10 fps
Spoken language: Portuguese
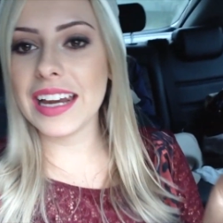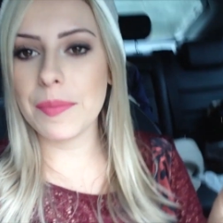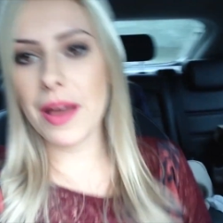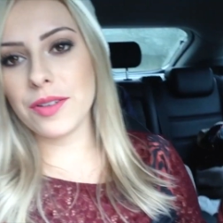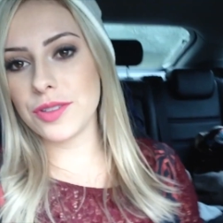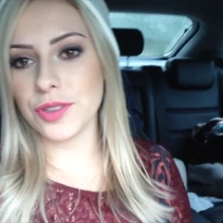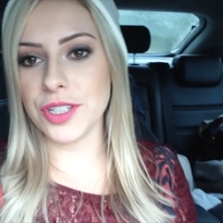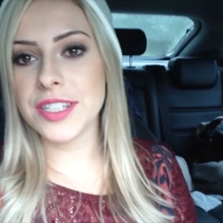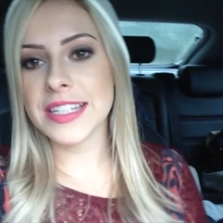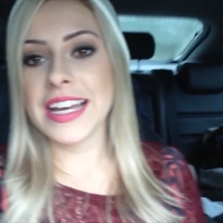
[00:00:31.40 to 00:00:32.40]
e Gramado. É os
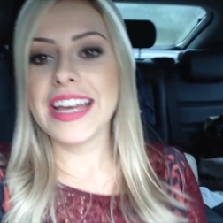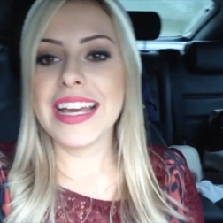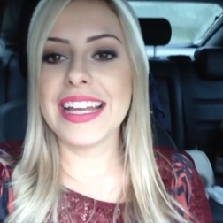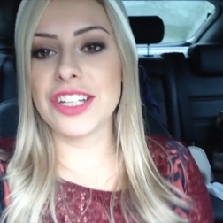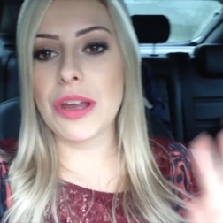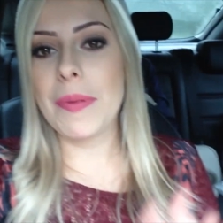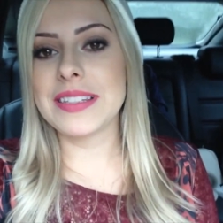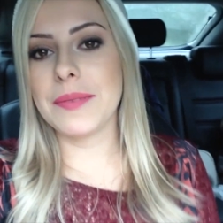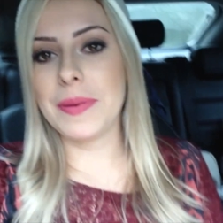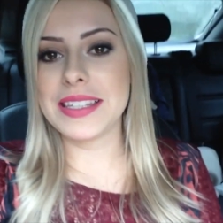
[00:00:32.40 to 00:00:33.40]
dois. E a gente ia
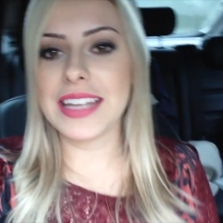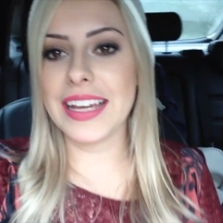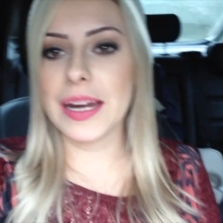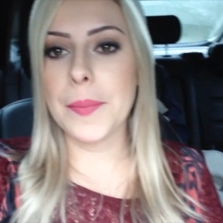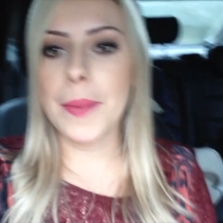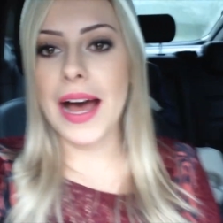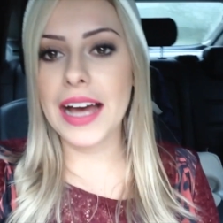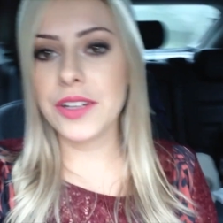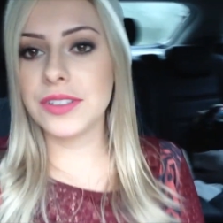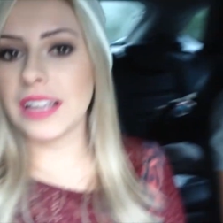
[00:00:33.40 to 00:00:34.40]
passear em Gramado,